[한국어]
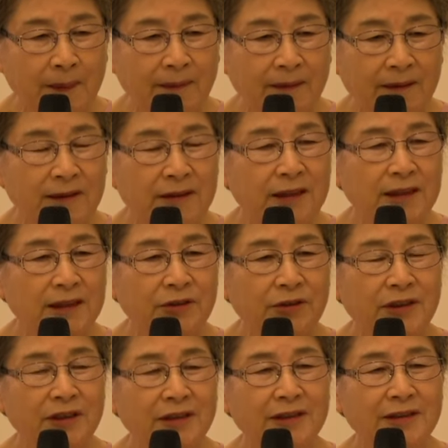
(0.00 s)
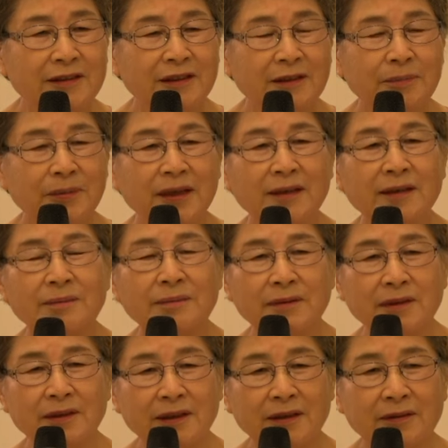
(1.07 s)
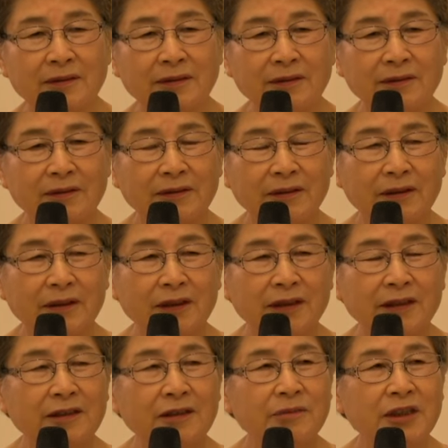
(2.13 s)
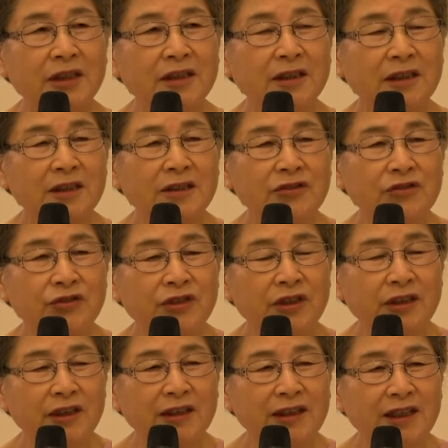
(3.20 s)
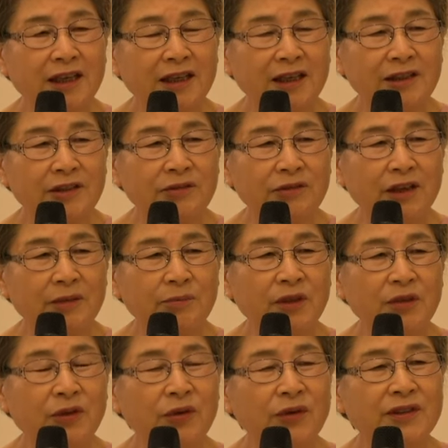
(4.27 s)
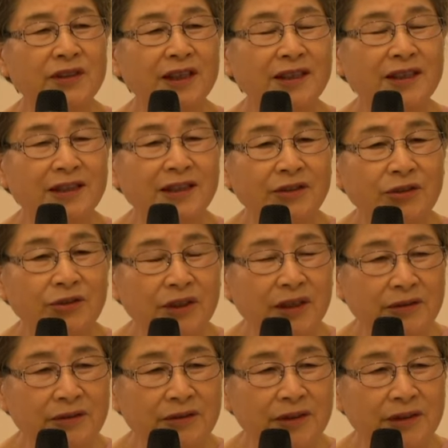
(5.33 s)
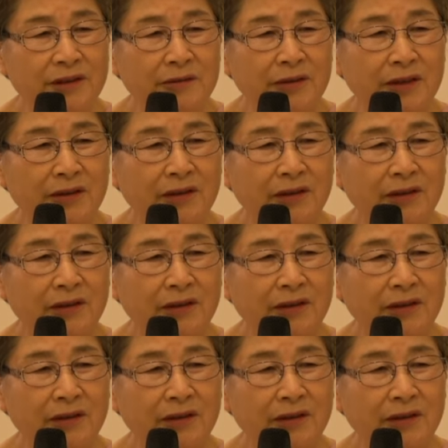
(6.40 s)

거기 이 노예를 그냥 팔아버리라 그럼 어떤 주인이 사가지고 가면 또 자기가 노예로 쓰시며